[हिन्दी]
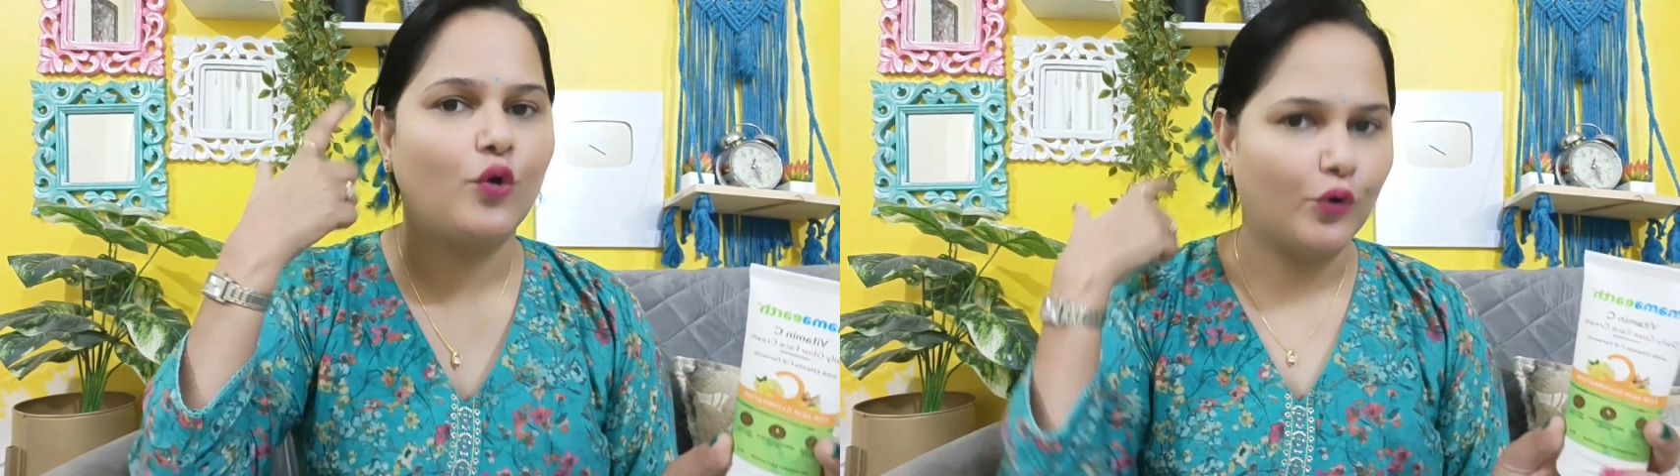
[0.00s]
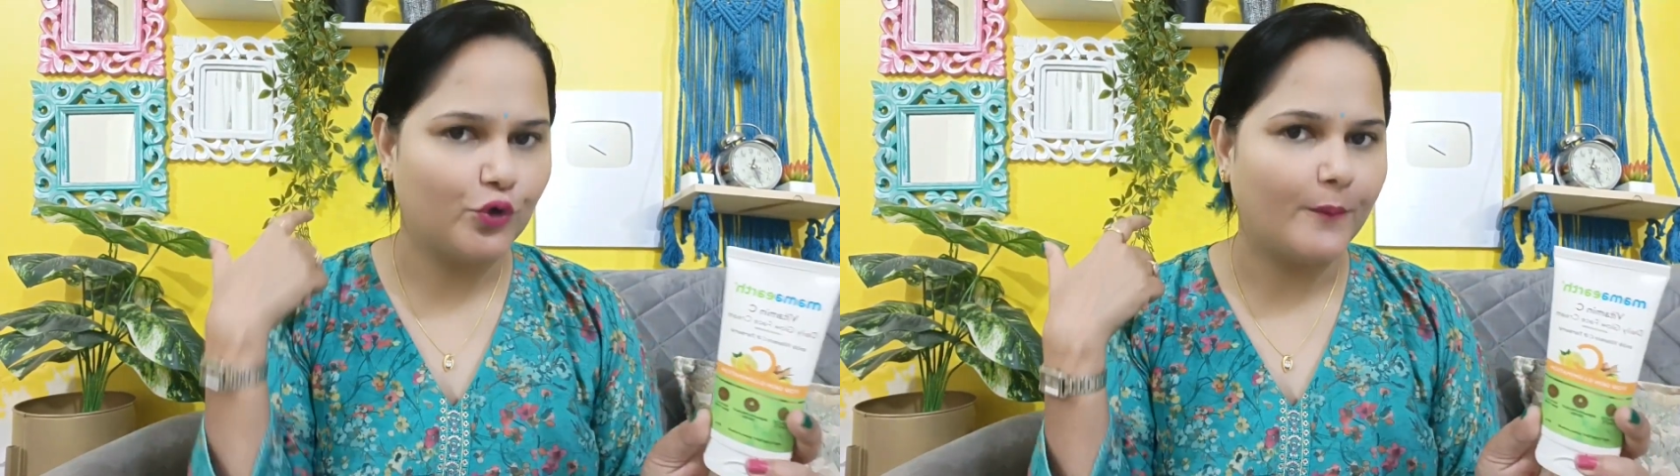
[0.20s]

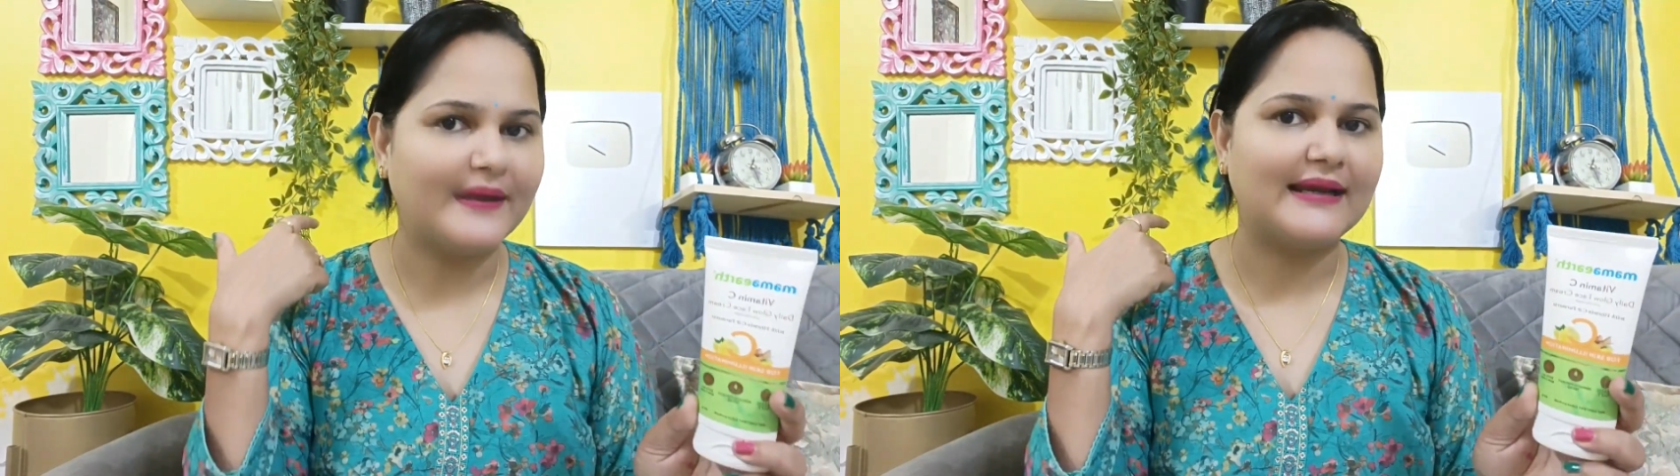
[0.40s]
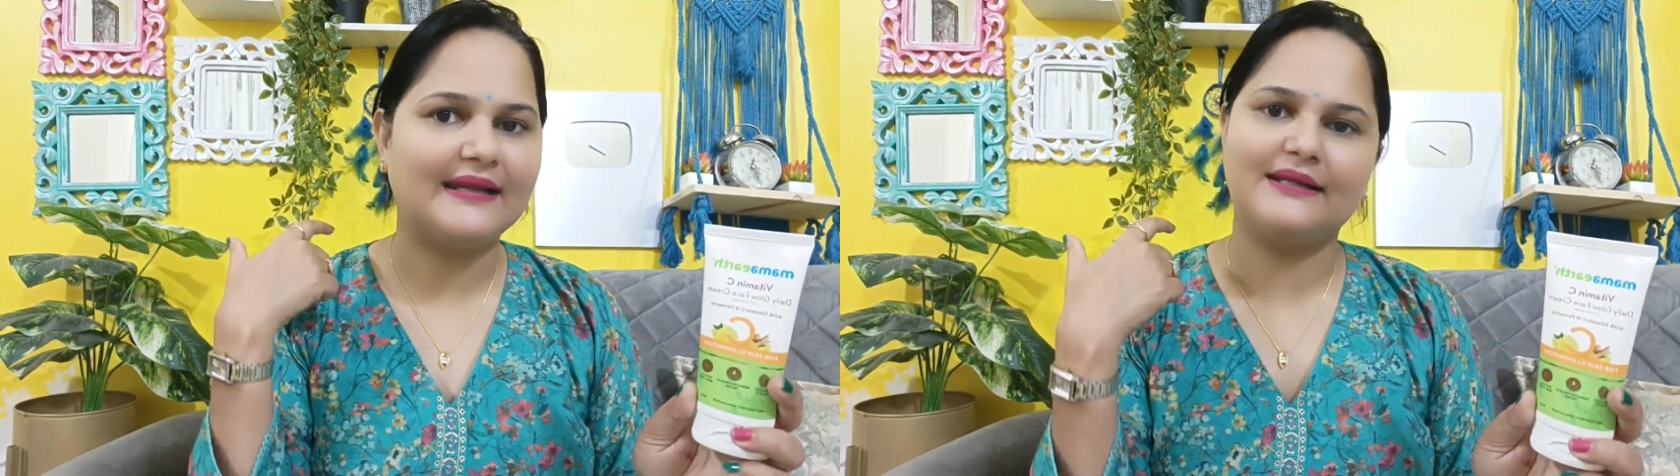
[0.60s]
उनको
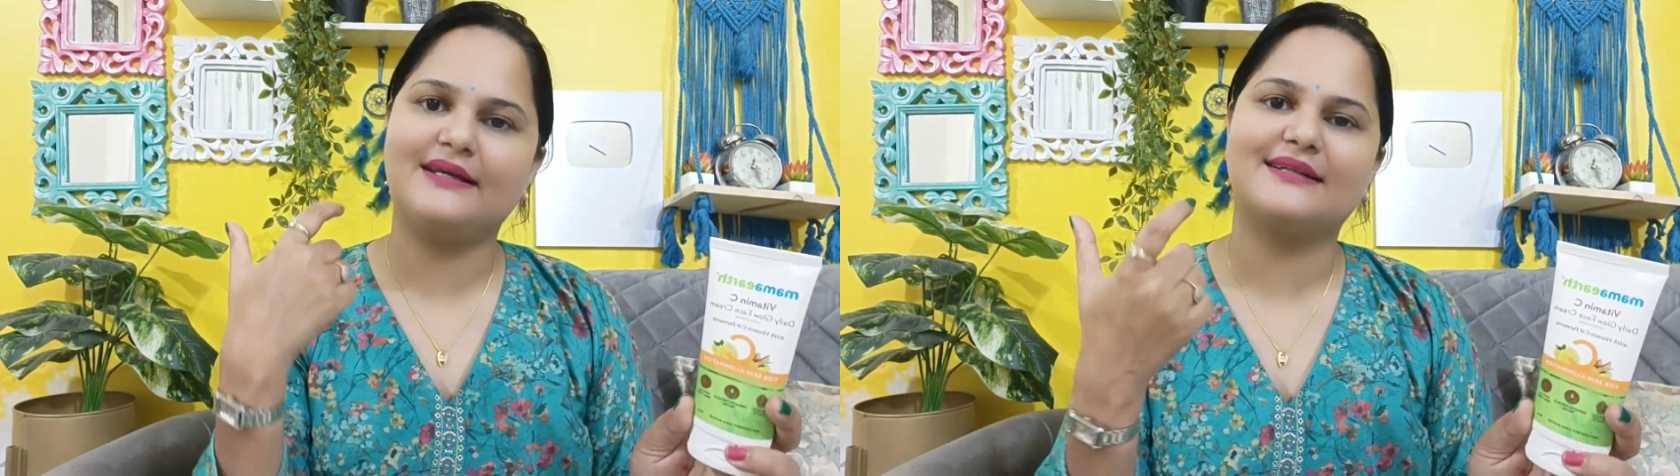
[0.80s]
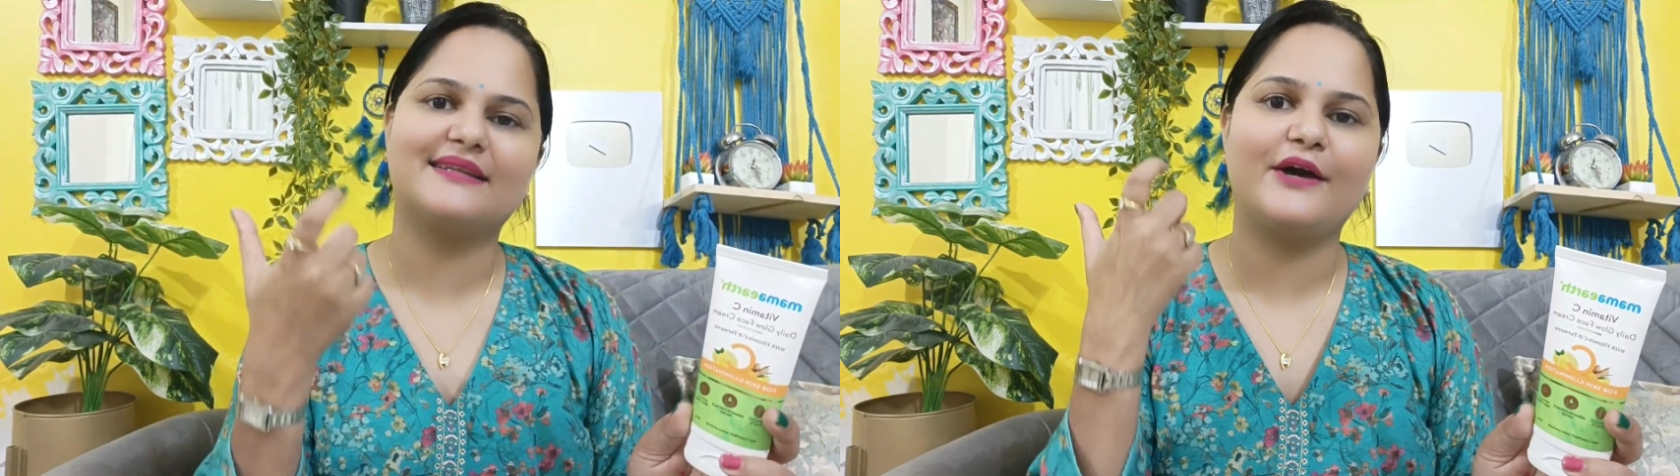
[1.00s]
भी क्लीन
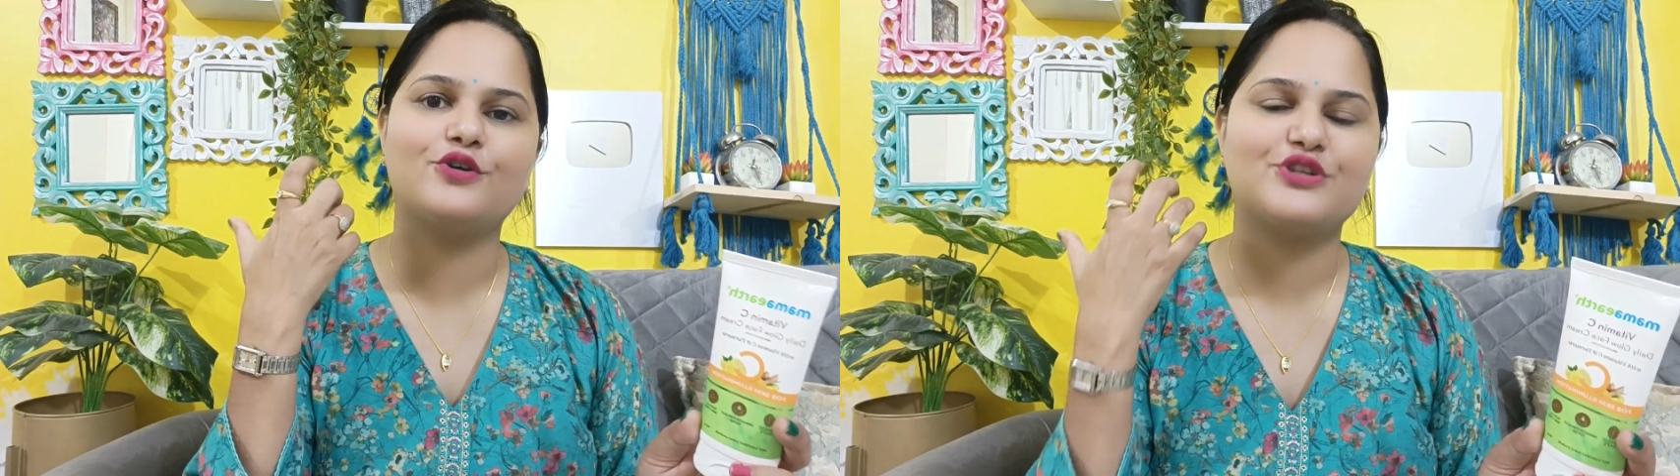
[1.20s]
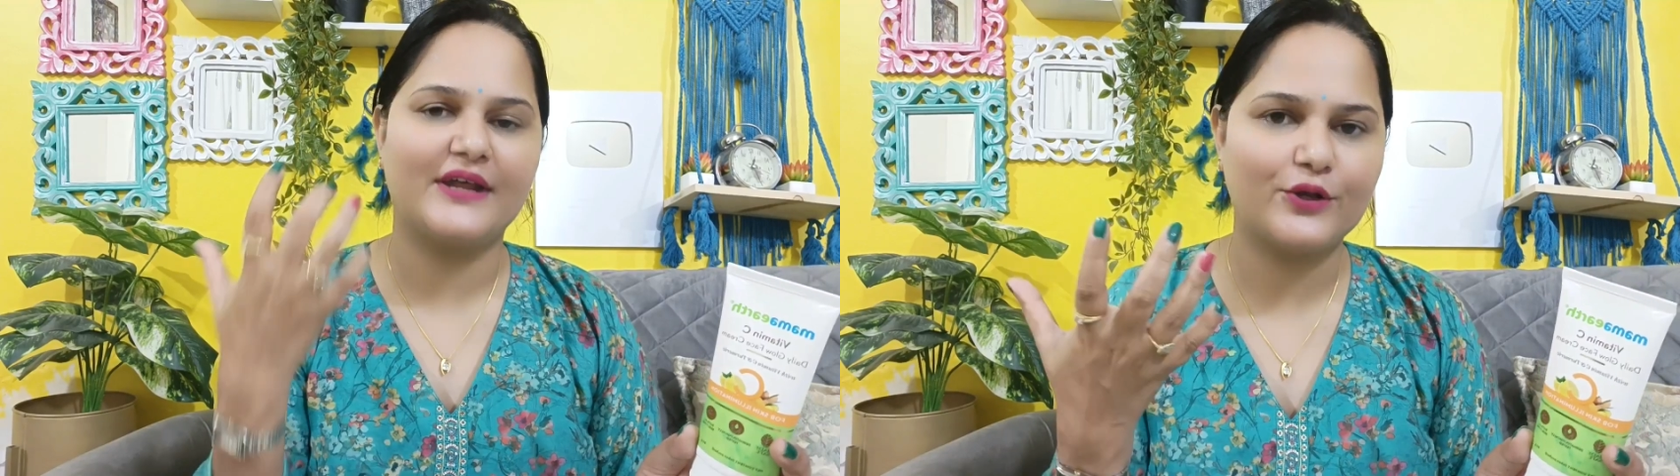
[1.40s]
करता है
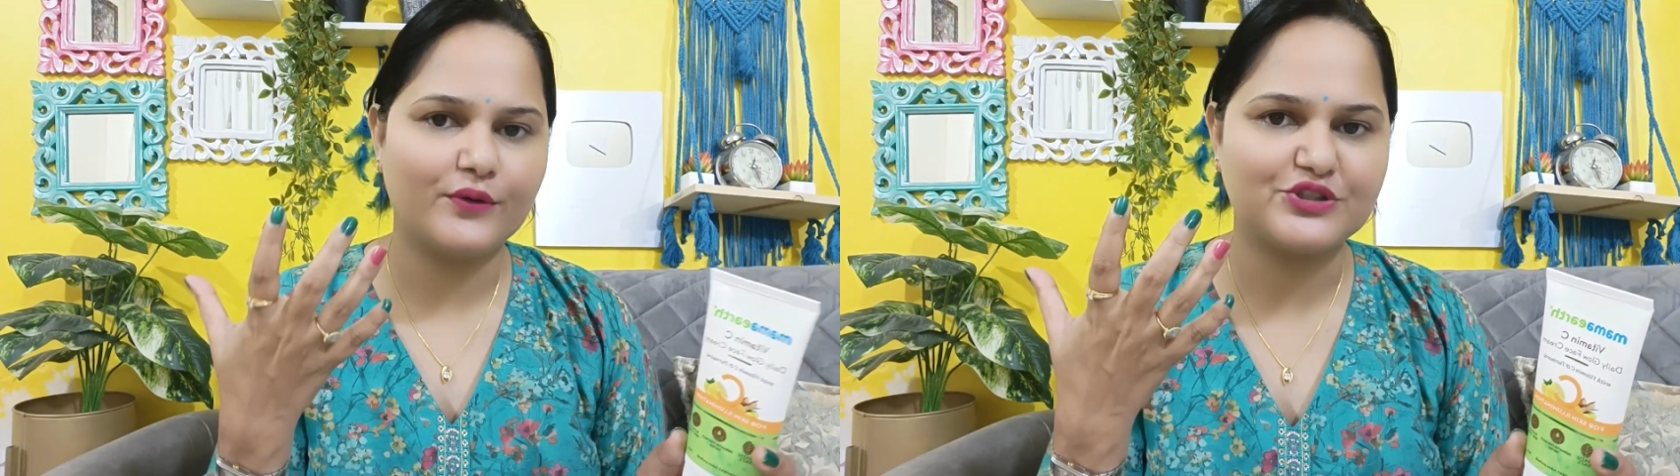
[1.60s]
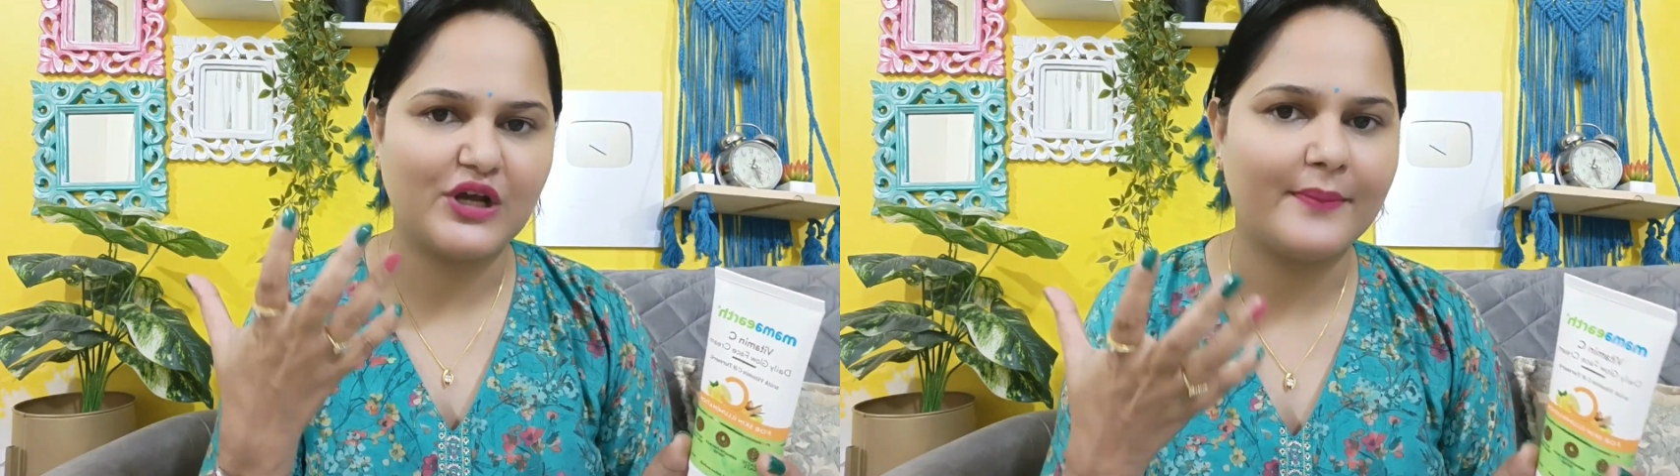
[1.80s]
और चेहरे
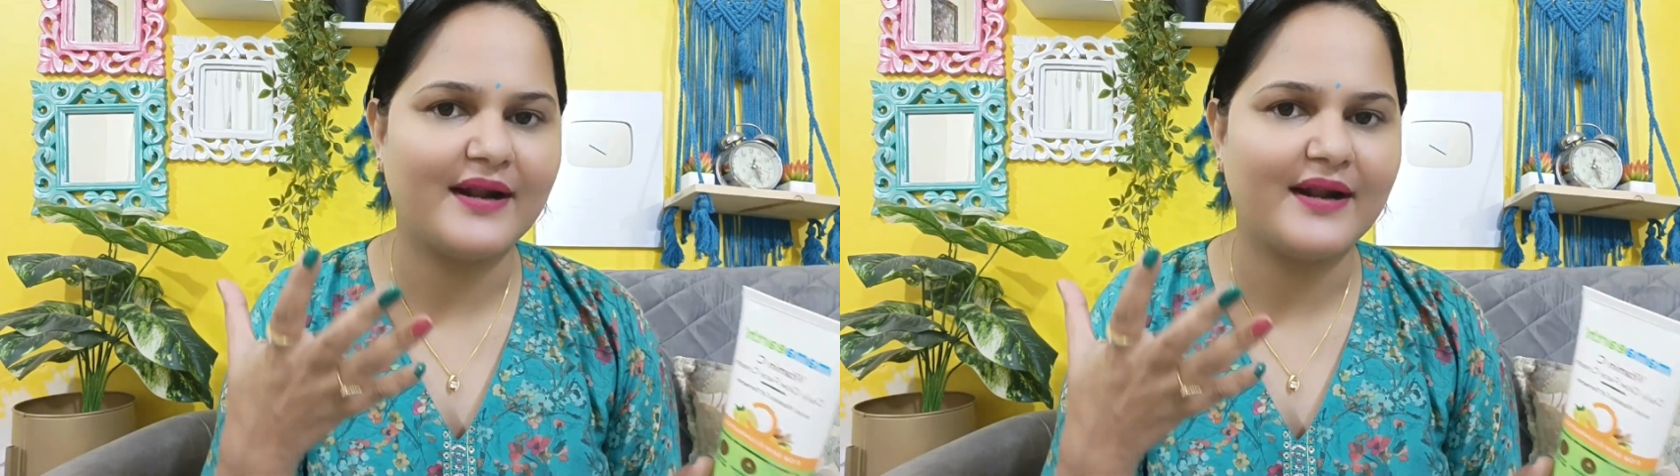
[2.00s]
को अच्छा